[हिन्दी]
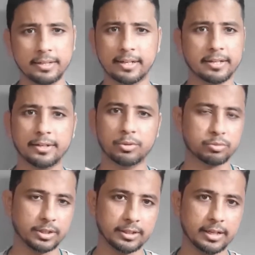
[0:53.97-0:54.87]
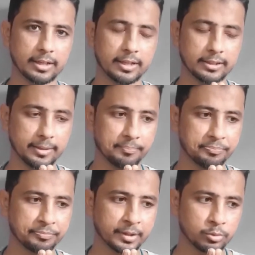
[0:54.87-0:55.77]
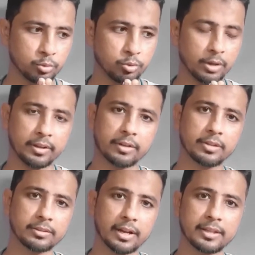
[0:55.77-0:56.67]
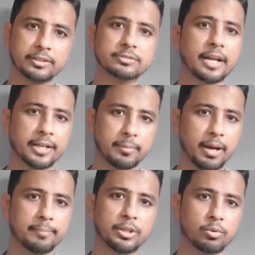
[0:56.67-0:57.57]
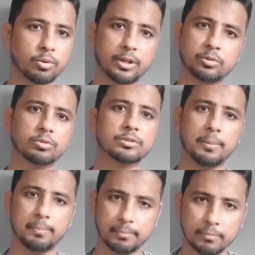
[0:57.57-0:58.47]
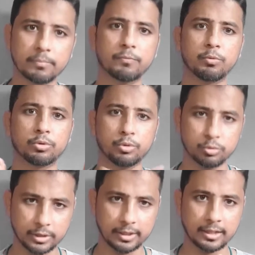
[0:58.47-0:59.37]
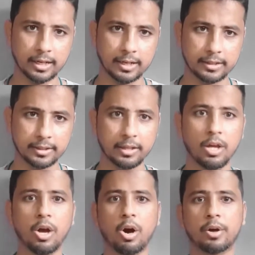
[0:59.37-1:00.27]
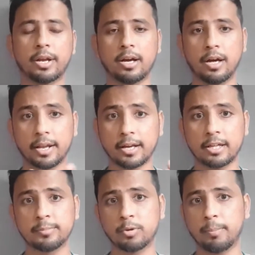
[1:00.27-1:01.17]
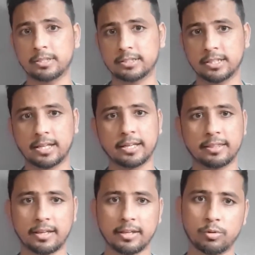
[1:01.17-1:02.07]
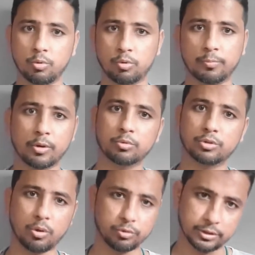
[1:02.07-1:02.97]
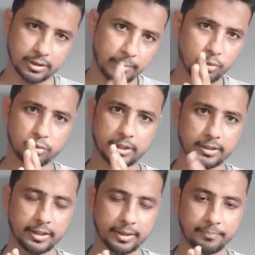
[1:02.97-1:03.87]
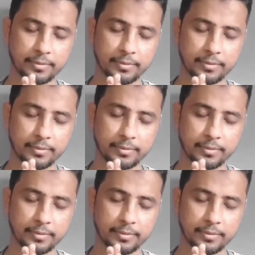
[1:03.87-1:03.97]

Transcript: इंटरनेट यूज करने लग गया था तो 2017 की स्टार्टिंग में आप देखोगे तो सब फोन यूज करने लग गए थे और एक हर एक आदमी को पता चल गया था कि यूट्यूब से कुछ ना कुछ इनकम हो जाती है